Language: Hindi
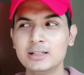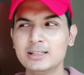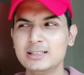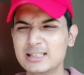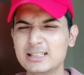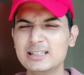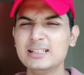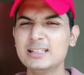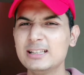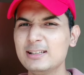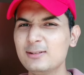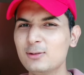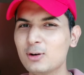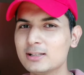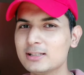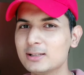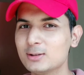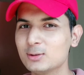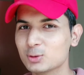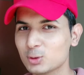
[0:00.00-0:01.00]
जल्दी जल्दी वो आ
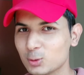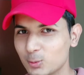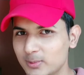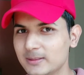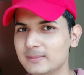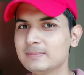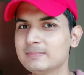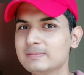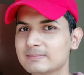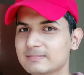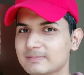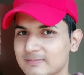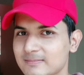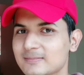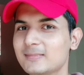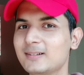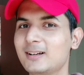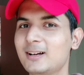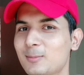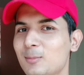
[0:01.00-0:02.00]
जाए तो उसको भी
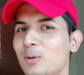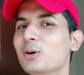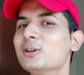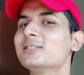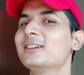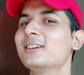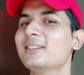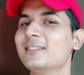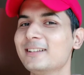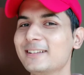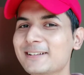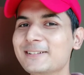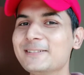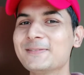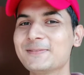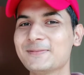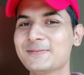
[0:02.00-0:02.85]
अनबॉक्स करते हैं ना